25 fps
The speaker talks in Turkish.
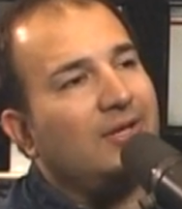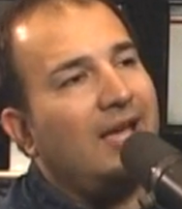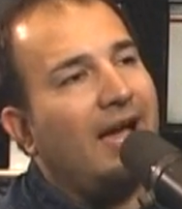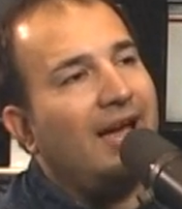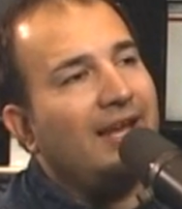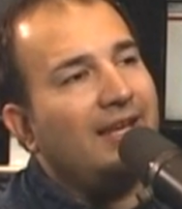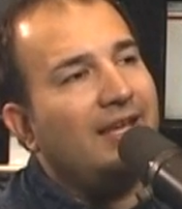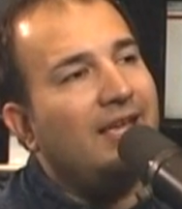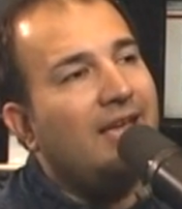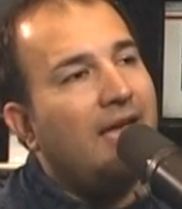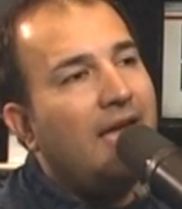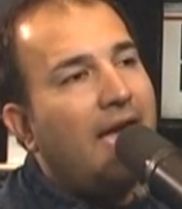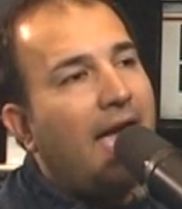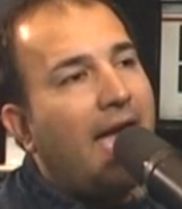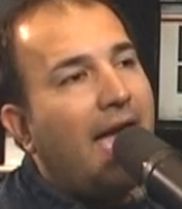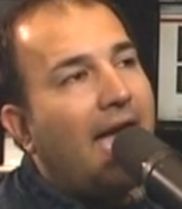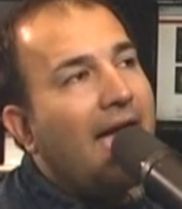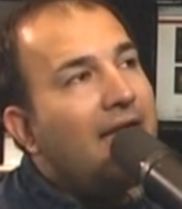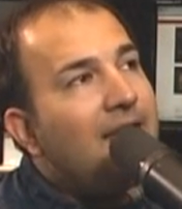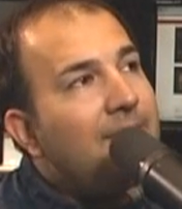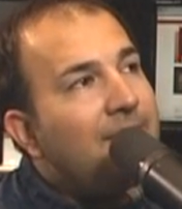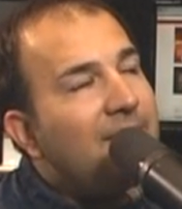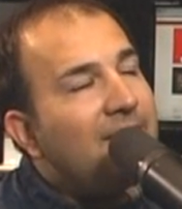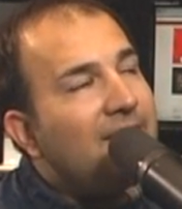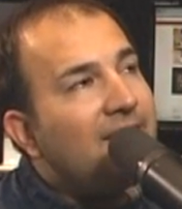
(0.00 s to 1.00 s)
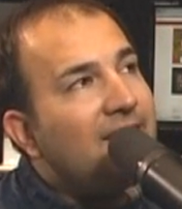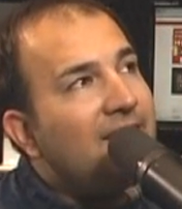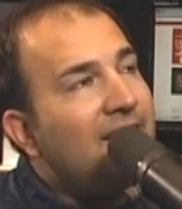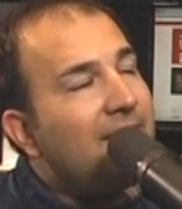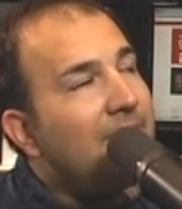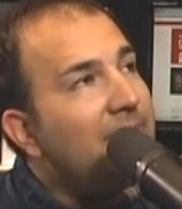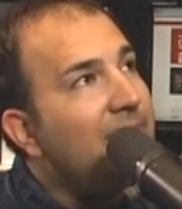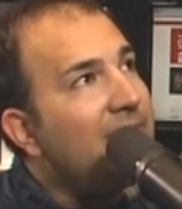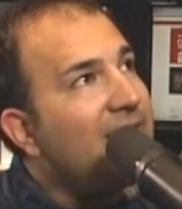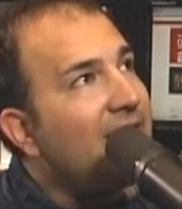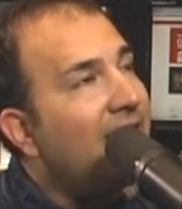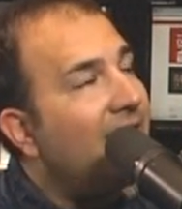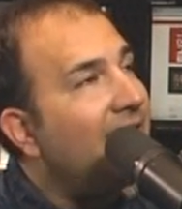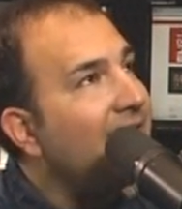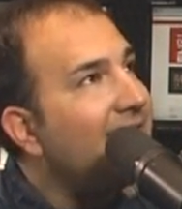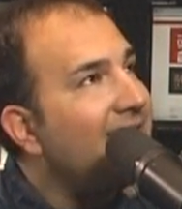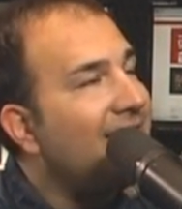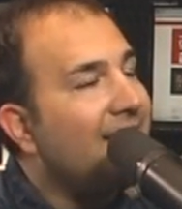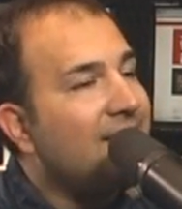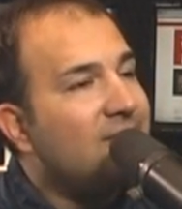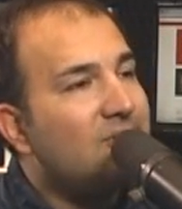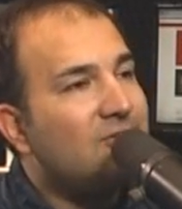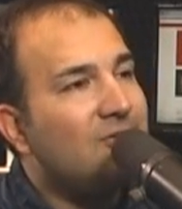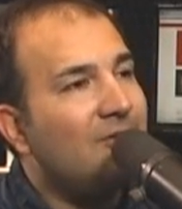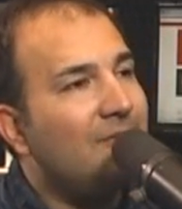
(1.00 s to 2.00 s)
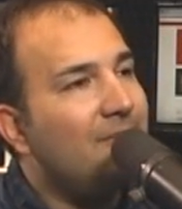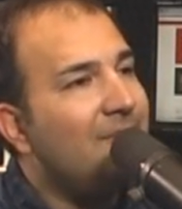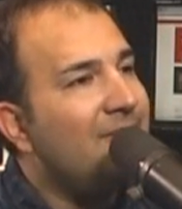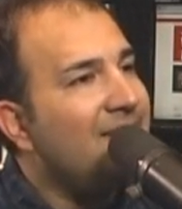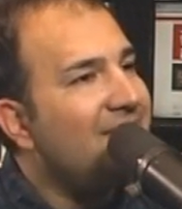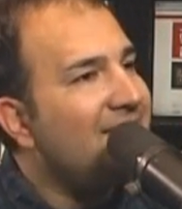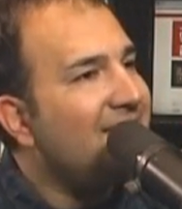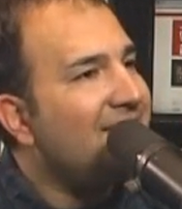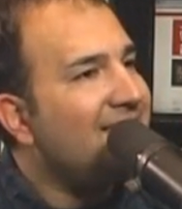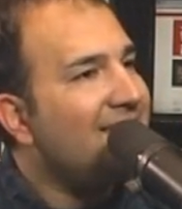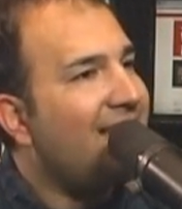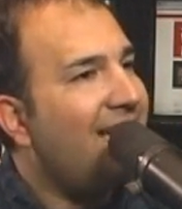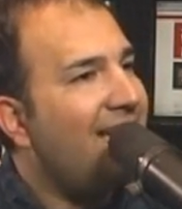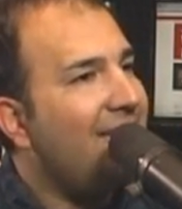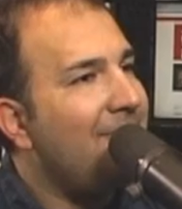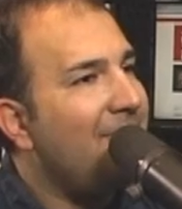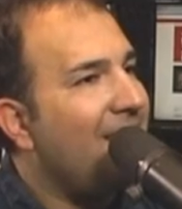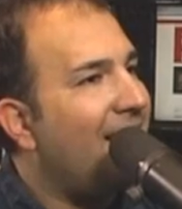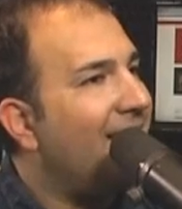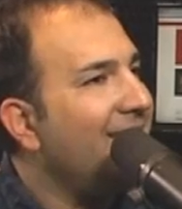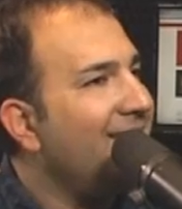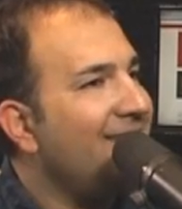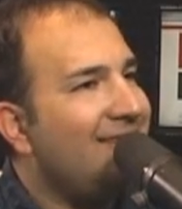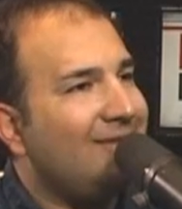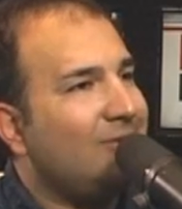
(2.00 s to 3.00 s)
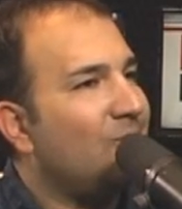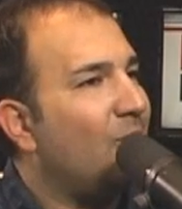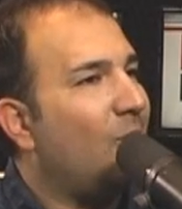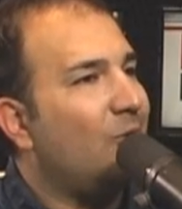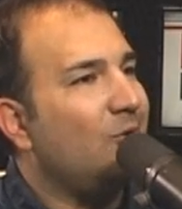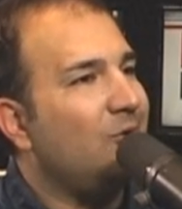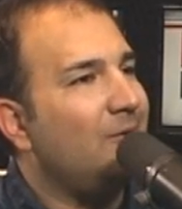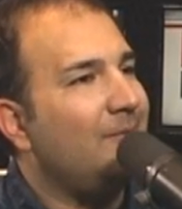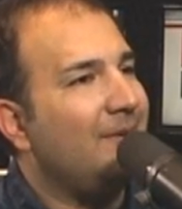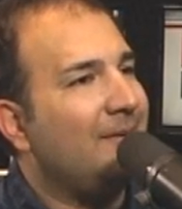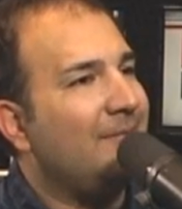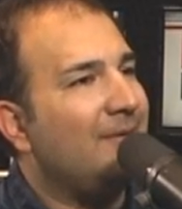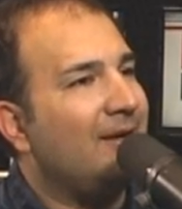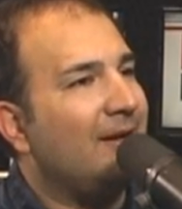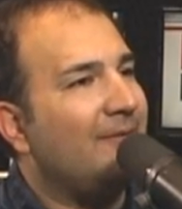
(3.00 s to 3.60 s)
Yani her birinden bir atraksiyon, bir hikaye, bir anı doğdu benim